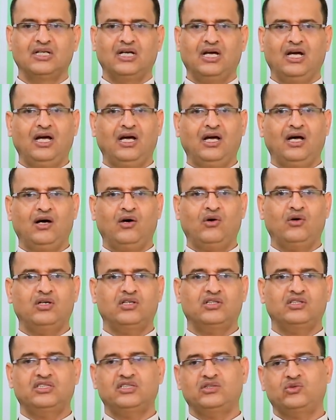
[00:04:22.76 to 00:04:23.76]
آه،
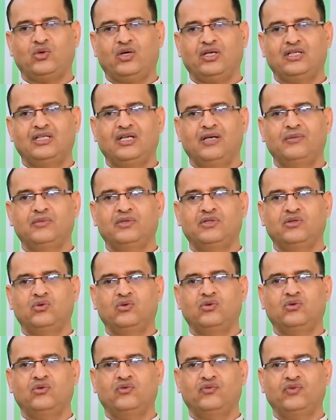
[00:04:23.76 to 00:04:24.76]
والتي تؤدى
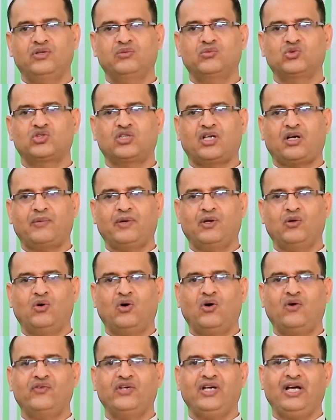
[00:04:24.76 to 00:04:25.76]
منه في المستقبل
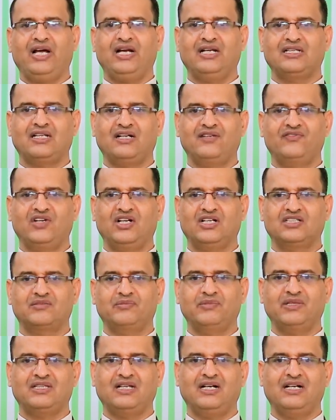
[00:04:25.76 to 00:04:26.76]
وهو في حالة
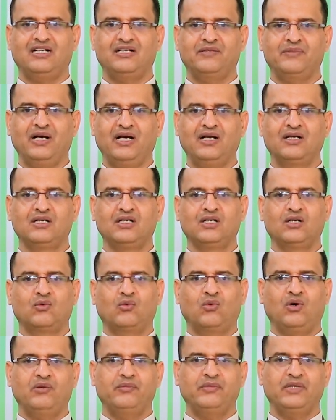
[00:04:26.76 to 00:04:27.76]
الإفلاس مثل الهبة
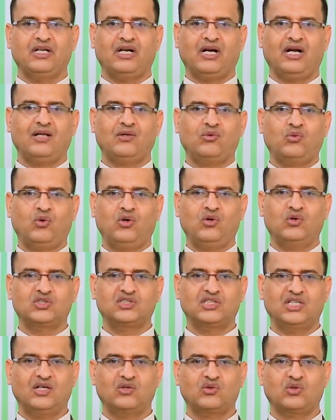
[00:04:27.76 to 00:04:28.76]
والميراث
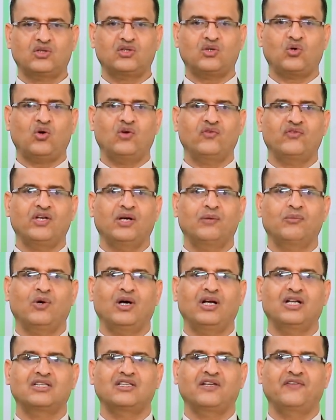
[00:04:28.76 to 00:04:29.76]
والوصية وتدخل في
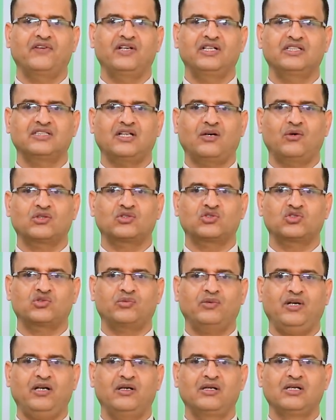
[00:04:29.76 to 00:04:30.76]
أموال التفليسة
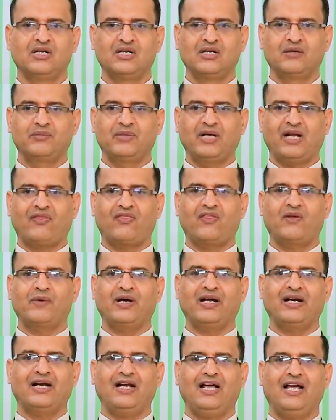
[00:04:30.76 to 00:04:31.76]
وتصبح من
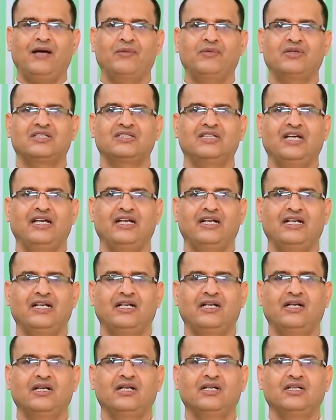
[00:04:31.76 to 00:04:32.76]
الضمان العام
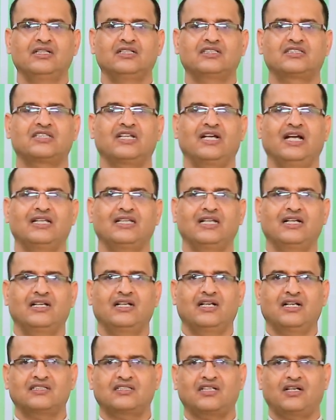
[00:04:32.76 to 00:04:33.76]
للدائنين استنادا
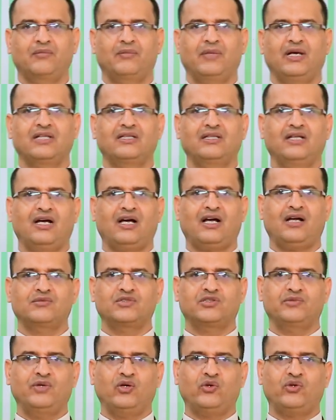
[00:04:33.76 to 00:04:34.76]
لنص المادة
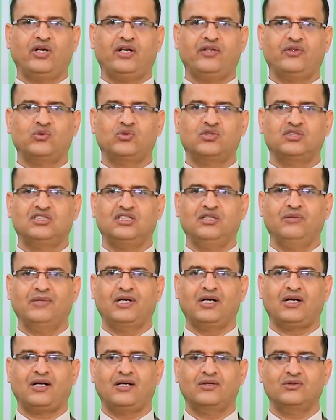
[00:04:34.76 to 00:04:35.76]
593
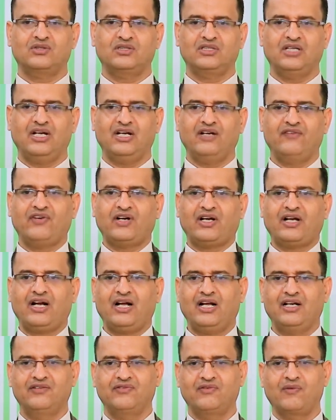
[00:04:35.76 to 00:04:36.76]
من القانون التجاري
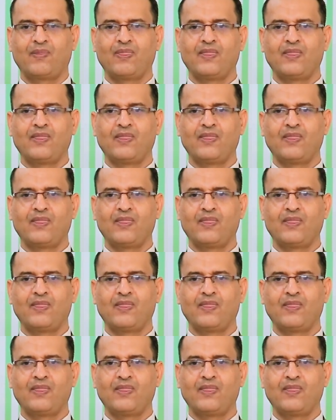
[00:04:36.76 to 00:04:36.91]
الفقرة ألف